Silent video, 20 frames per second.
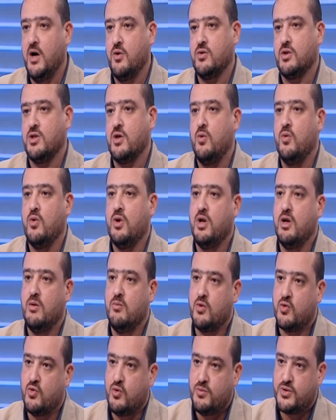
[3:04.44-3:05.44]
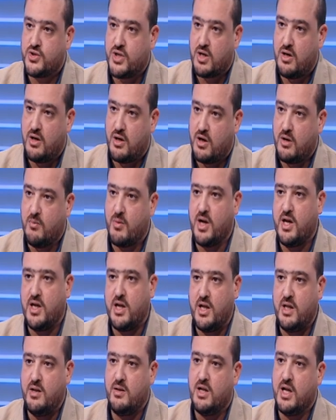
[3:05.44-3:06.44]
تطور للموضوع مم. بشكل اكبر اللي
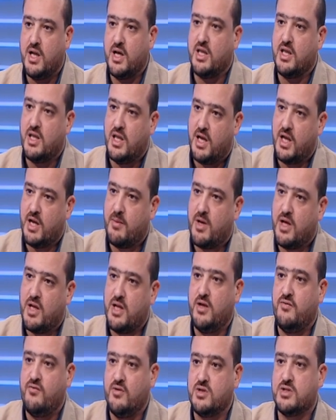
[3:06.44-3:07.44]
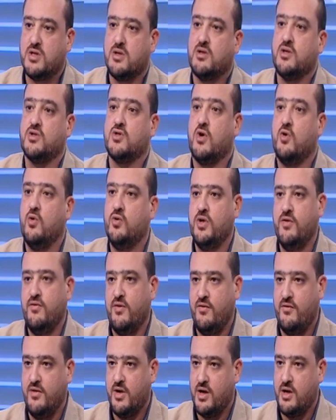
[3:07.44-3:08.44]
احنا ايه لا ده يا جماعه ايه في نسق تصاعدي في
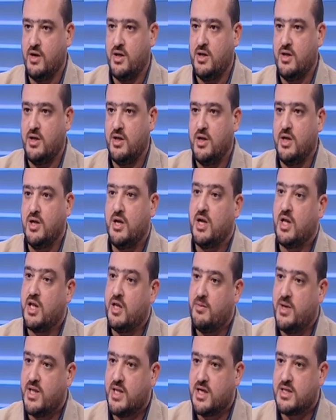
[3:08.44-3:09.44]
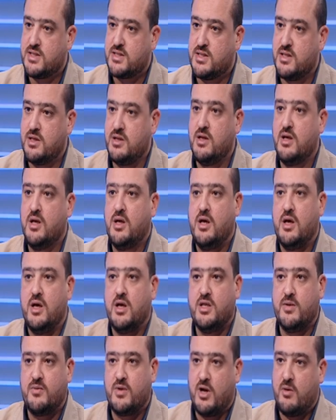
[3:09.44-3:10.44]
الفرقه ده بيتحسن
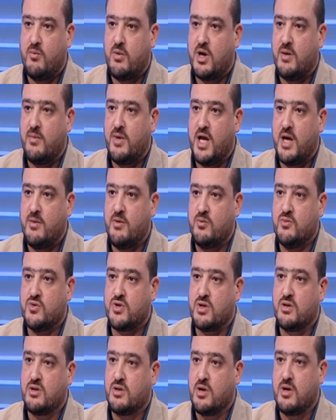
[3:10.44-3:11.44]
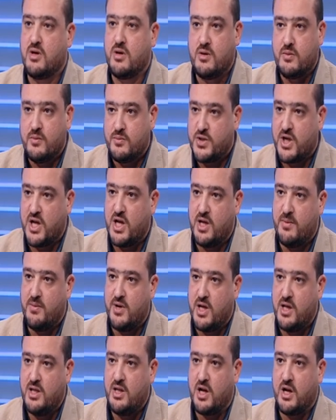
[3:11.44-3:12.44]
انت بتلعب بره ملعبك مسيطره بشكل كبير
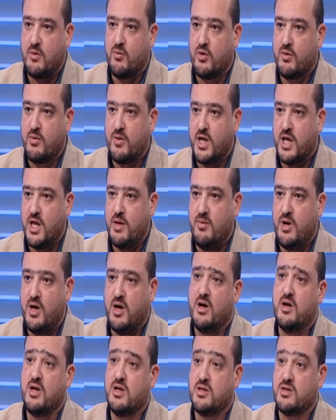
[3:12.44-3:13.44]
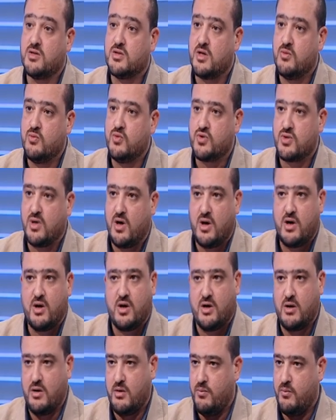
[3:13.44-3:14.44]
جدا على المباراه بالكامل على انتصار مستحق
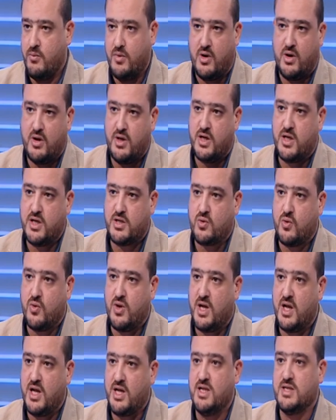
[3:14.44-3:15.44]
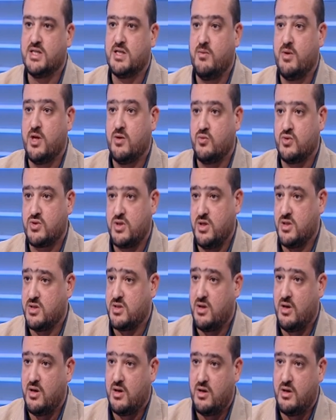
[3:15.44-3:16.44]
براي الناس كلها لأن الزمالك
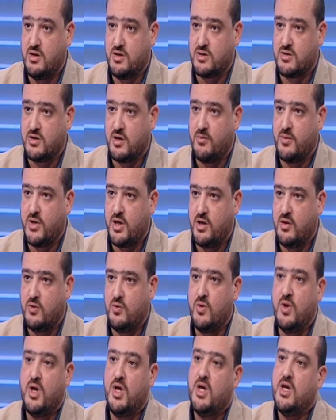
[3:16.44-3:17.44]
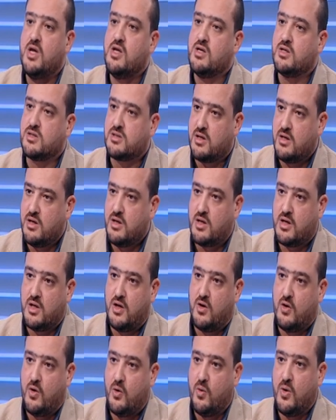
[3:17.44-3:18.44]
يستحق الانتصار طبعا. بتاعه يستحق
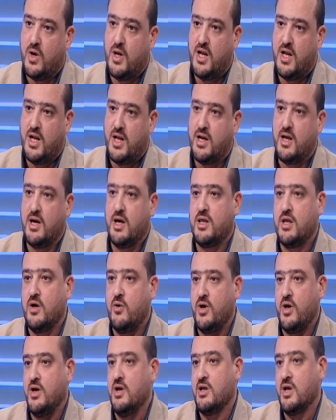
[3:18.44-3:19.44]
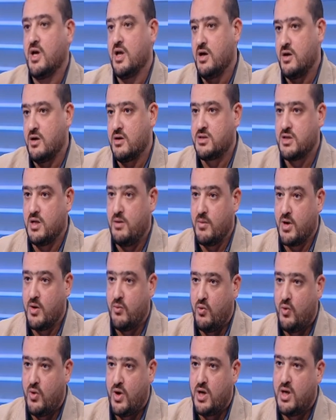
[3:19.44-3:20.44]
اللي هو اللي انا اتواجد على راس
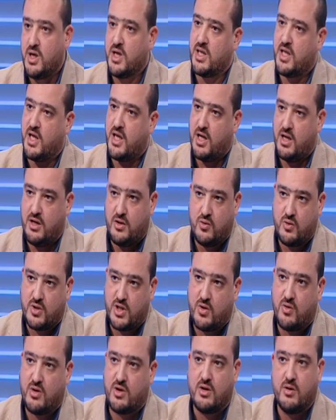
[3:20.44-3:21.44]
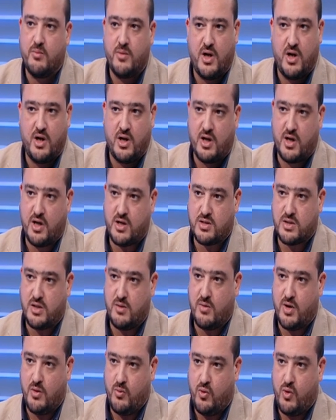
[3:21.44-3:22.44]
المجموعه اتاهل للدور الثاني وانا ضامن ان انا على راس
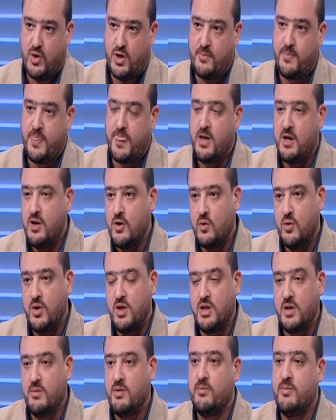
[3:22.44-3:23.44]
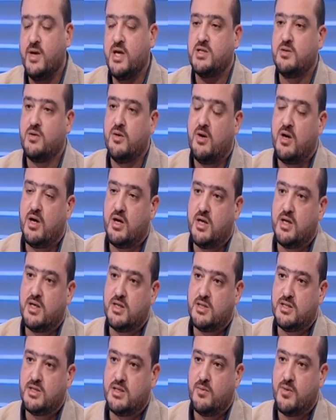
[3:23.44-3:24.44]
المجموعه كل دي طبعا مكاسب كتير حققها
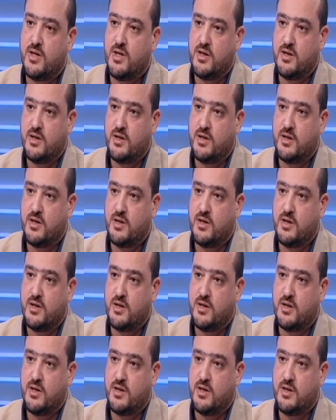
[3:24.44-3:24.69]
نادي الزمالك